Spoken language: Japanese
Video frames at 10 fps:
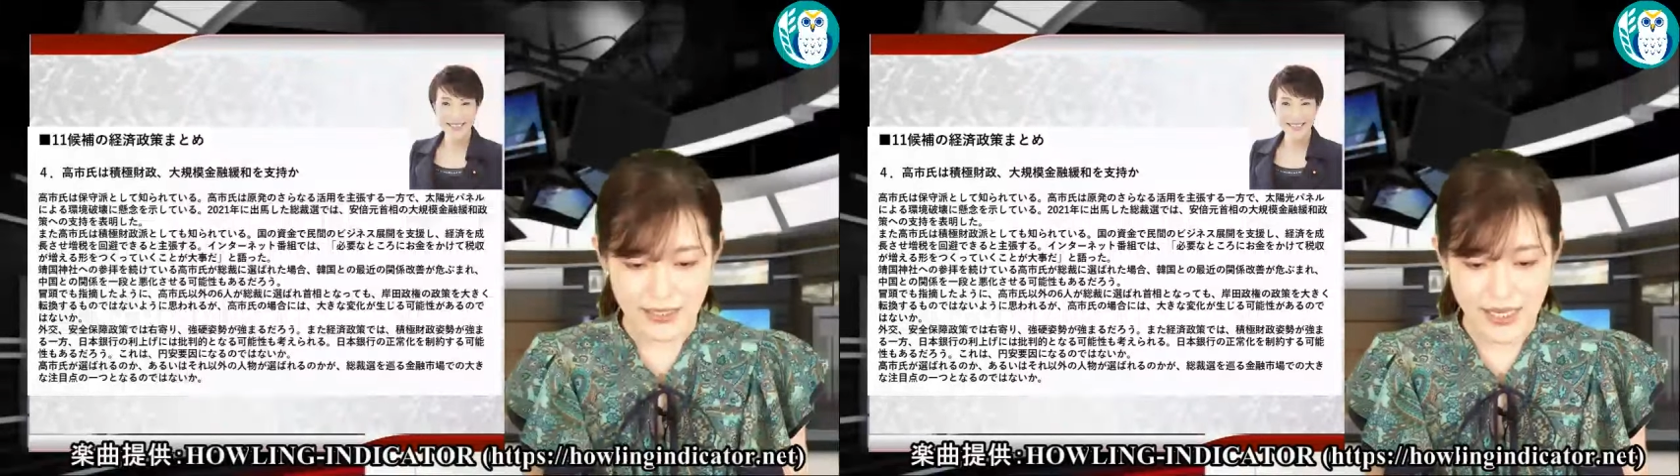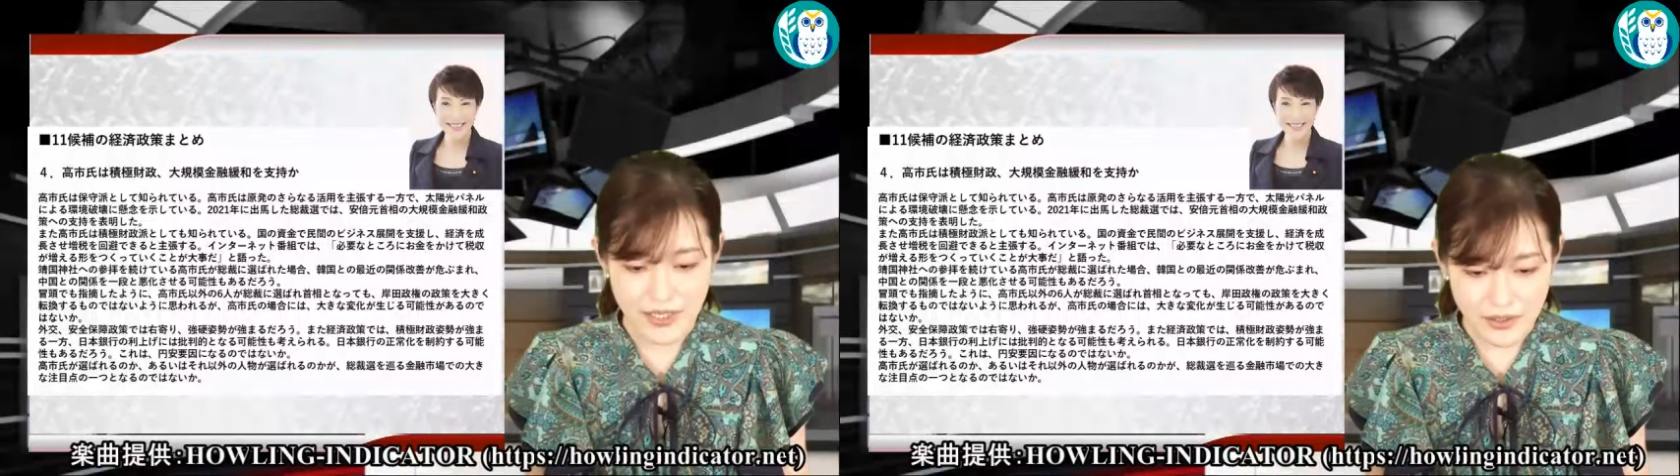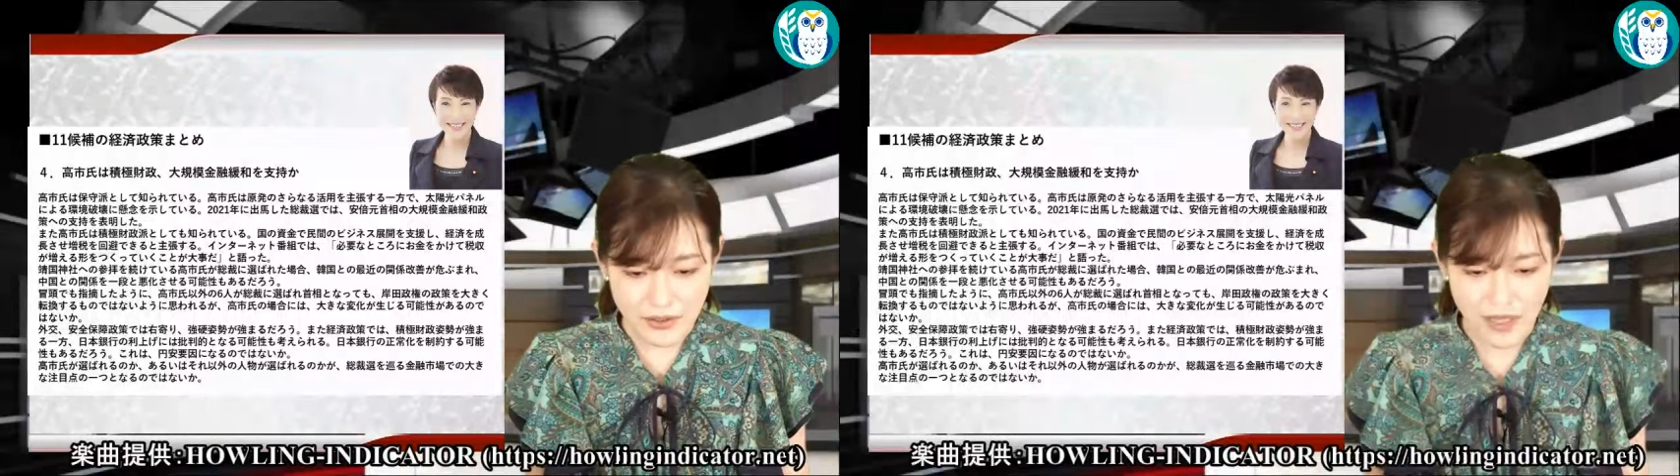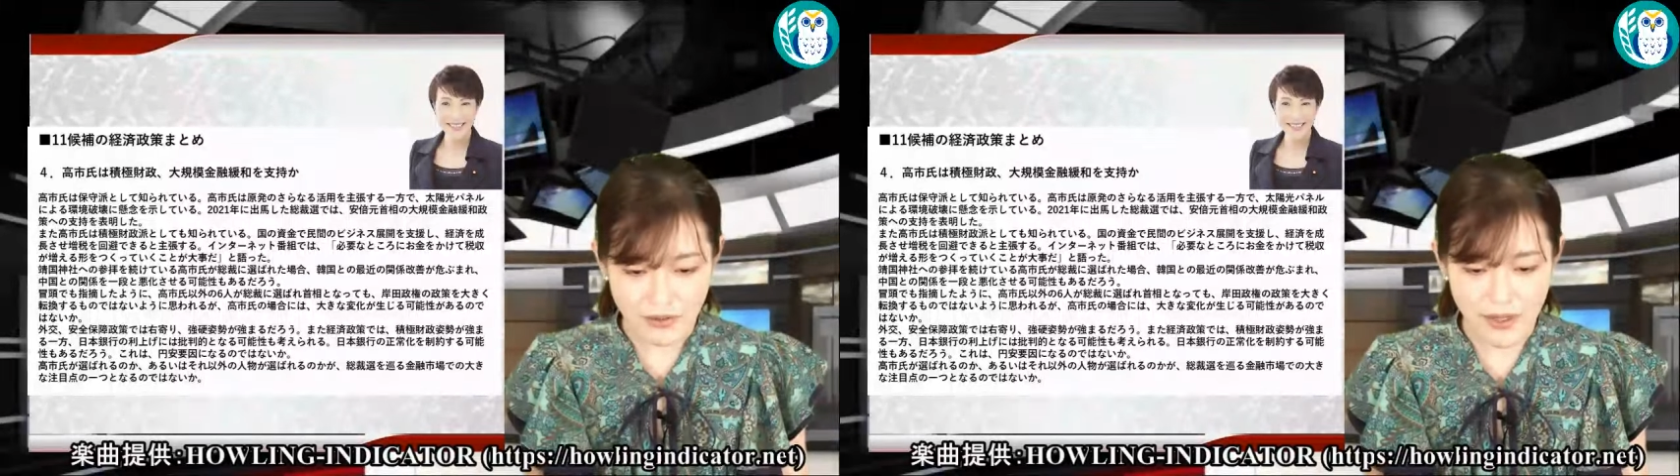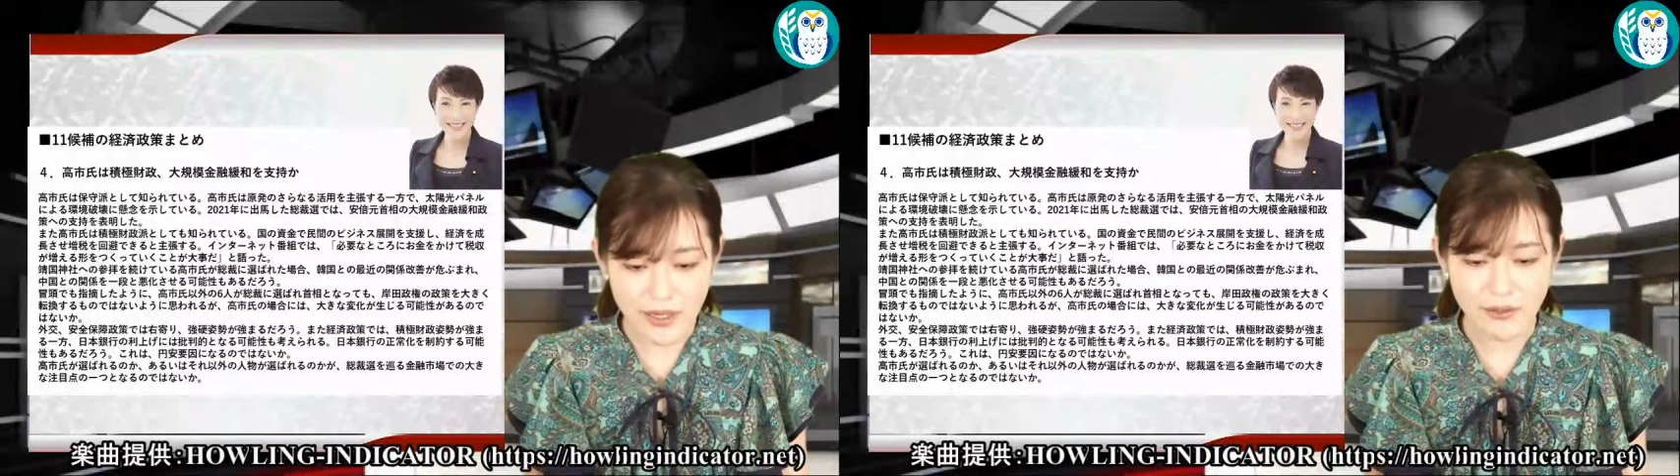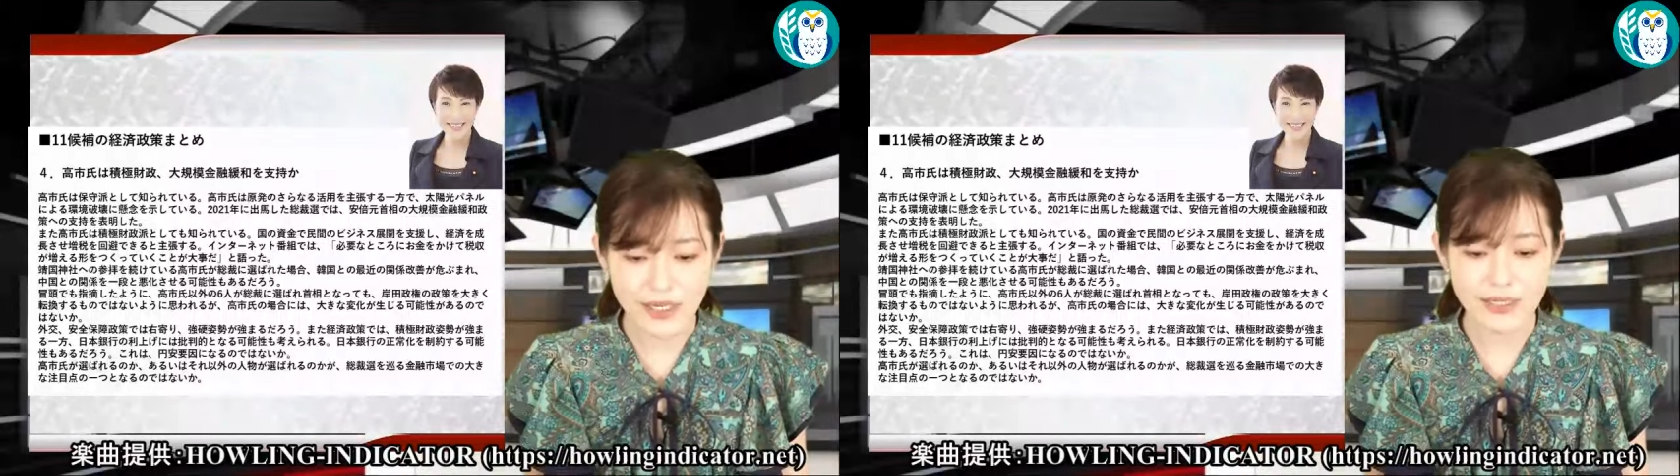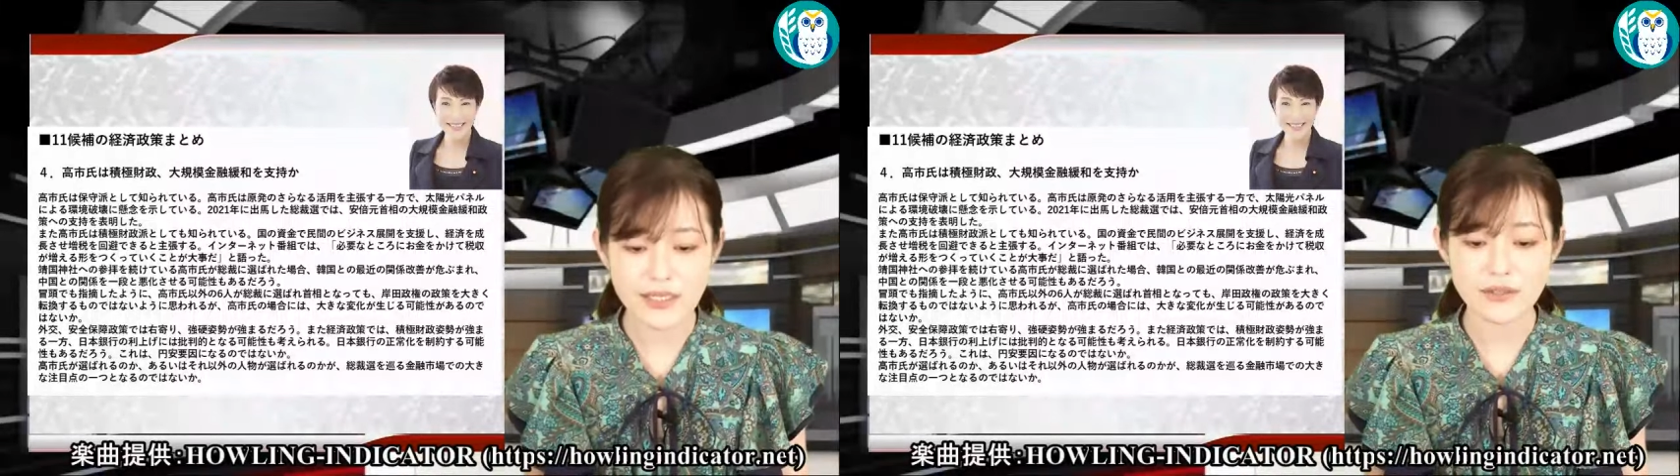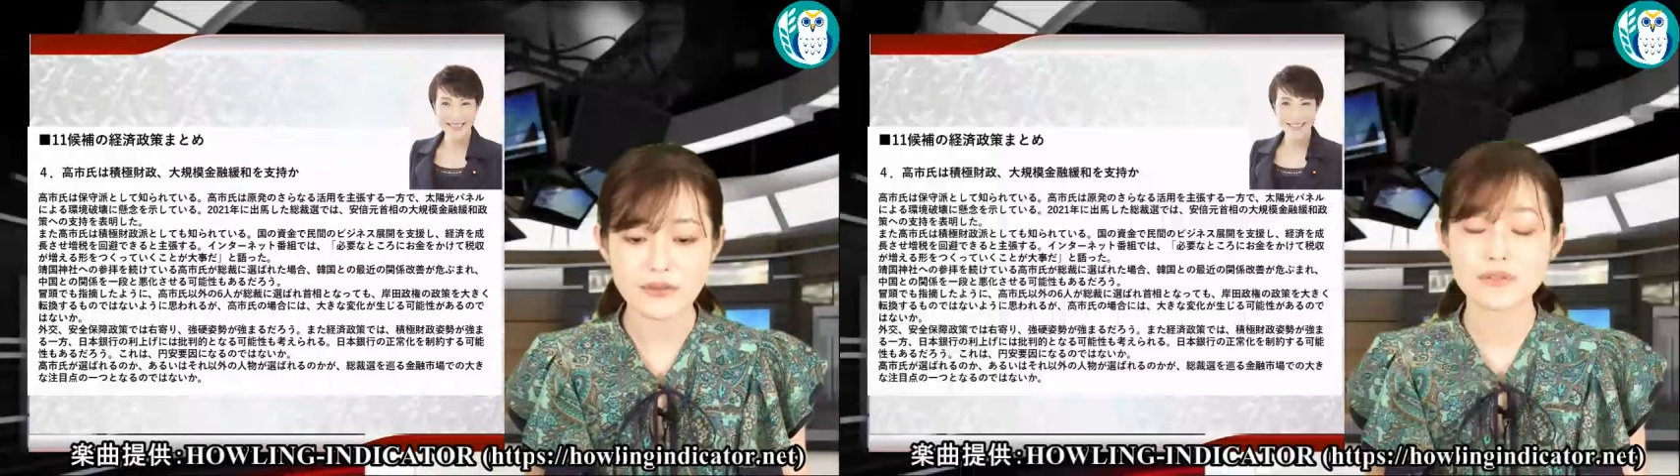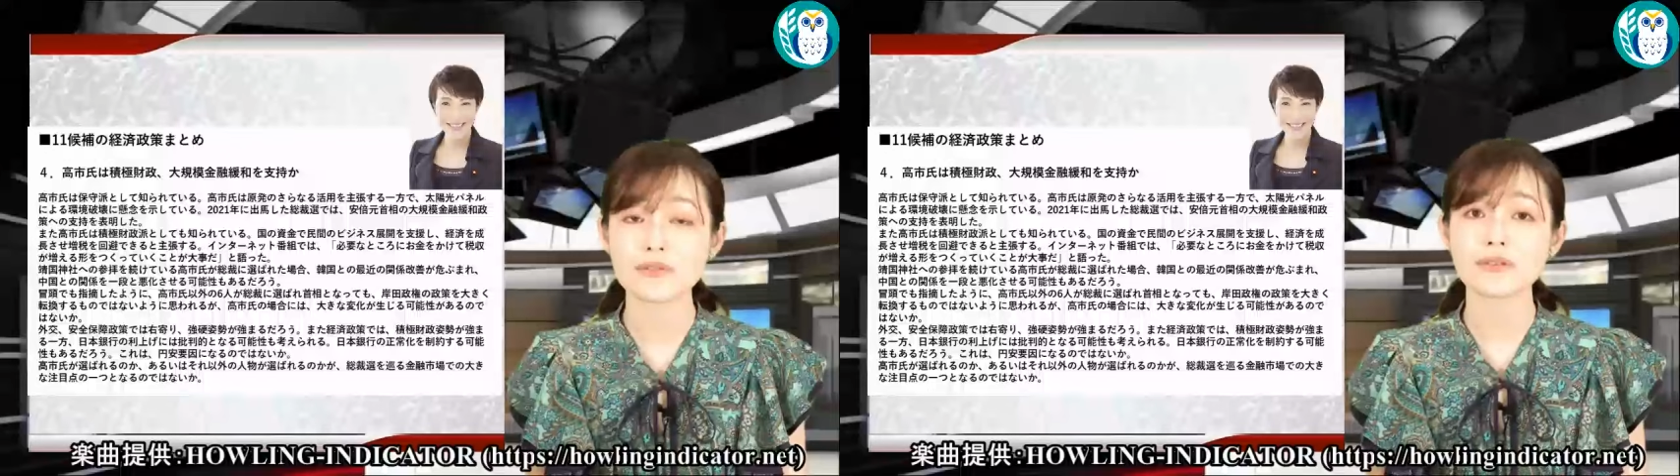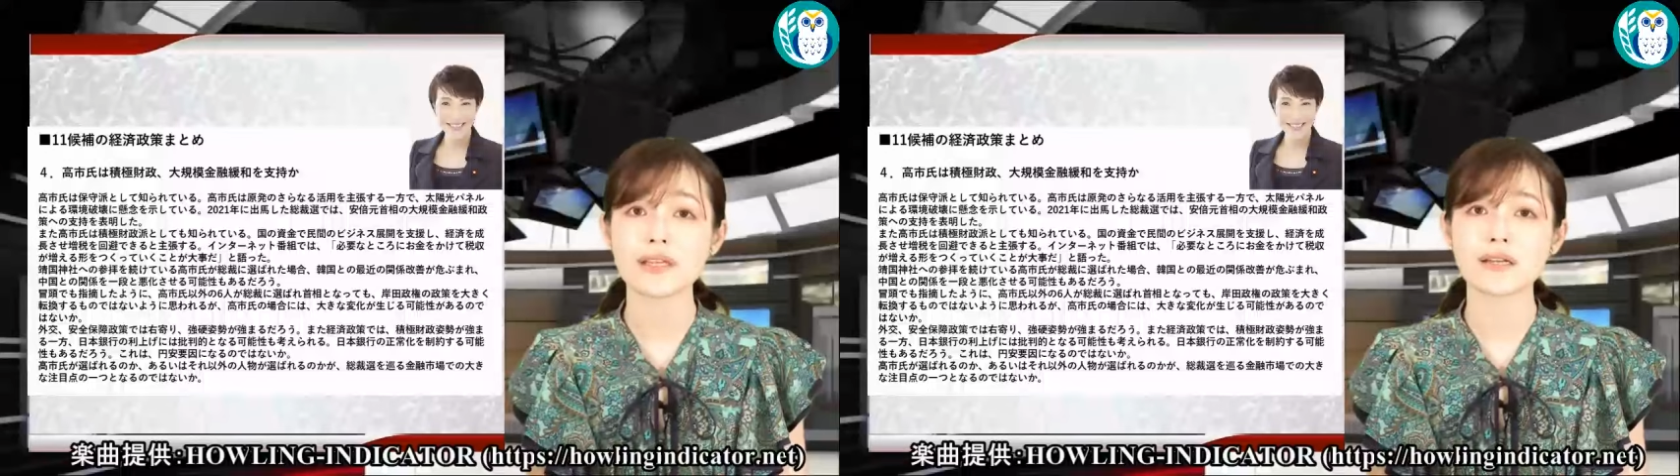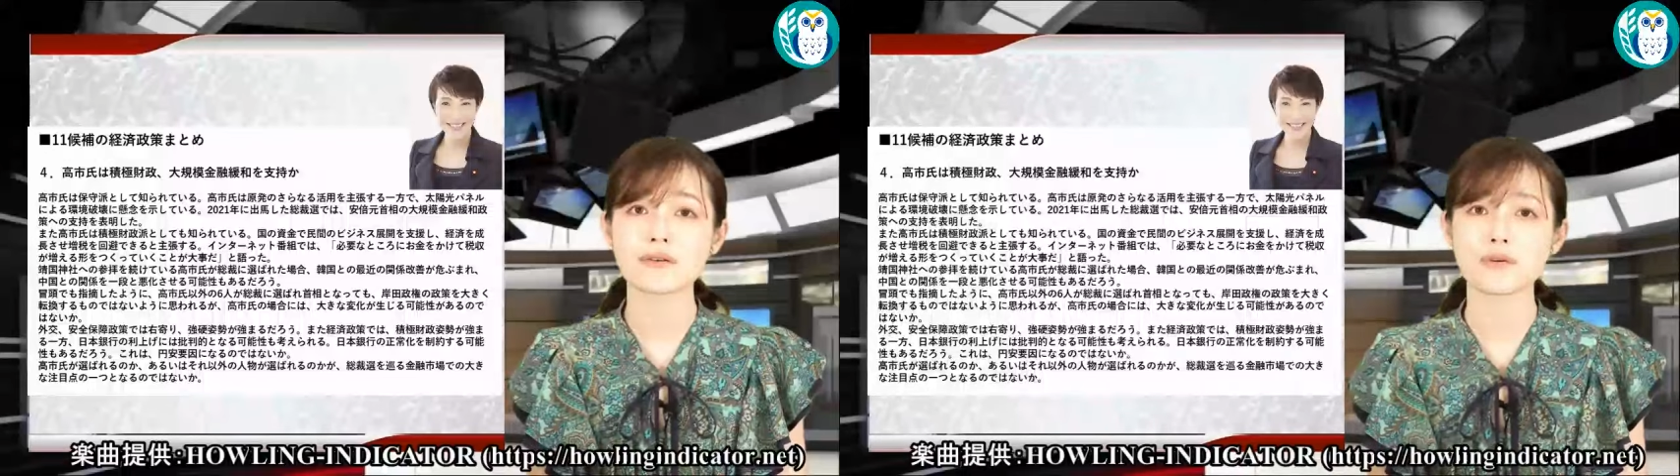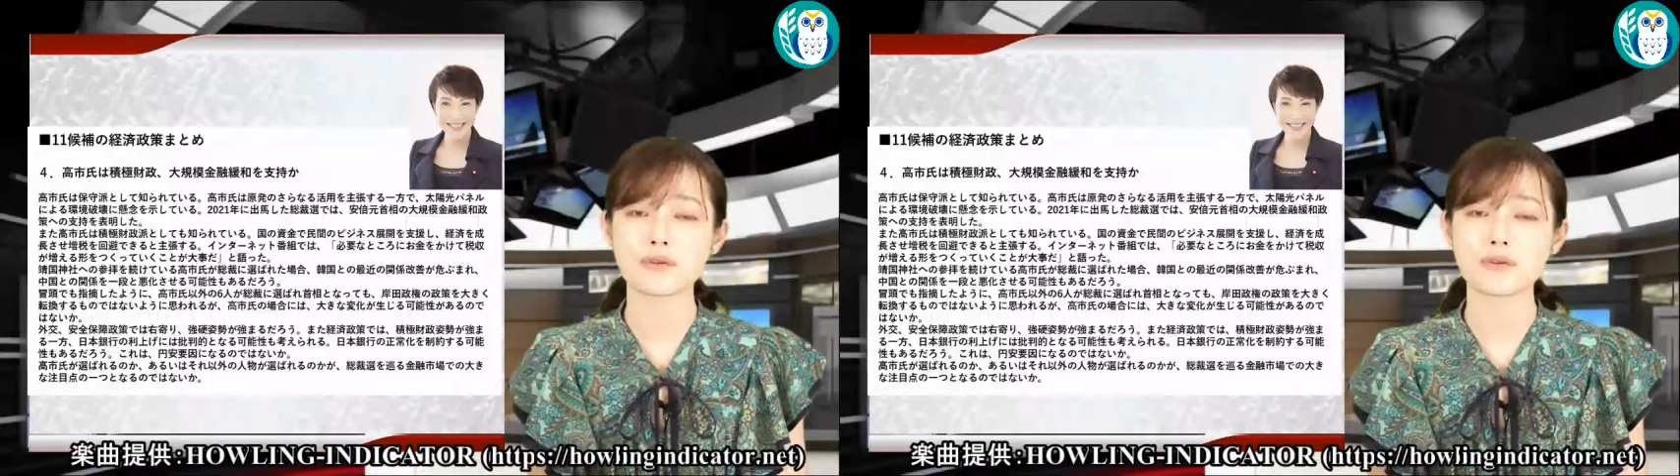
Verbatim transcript: 税収が増える形を作っていく